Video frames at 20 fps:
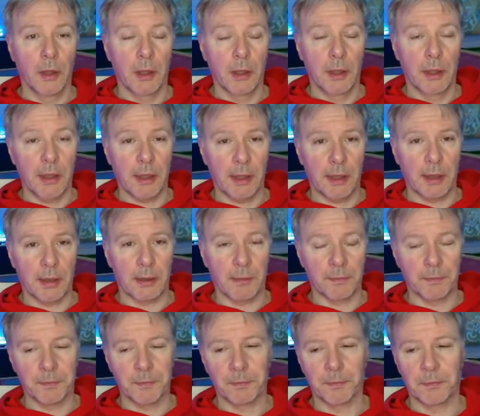
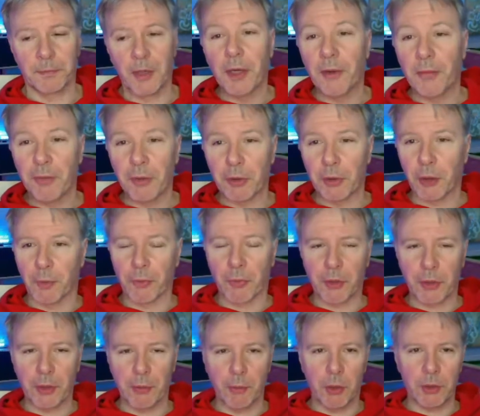Ja, willkommen
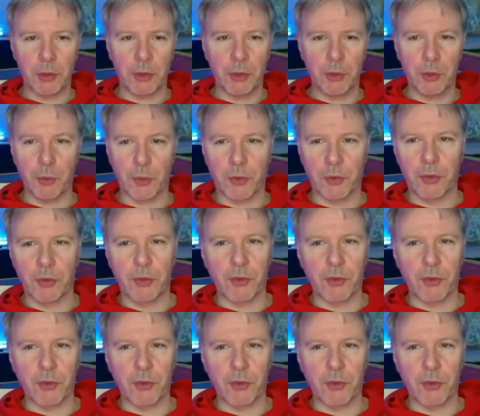zu den Morning News.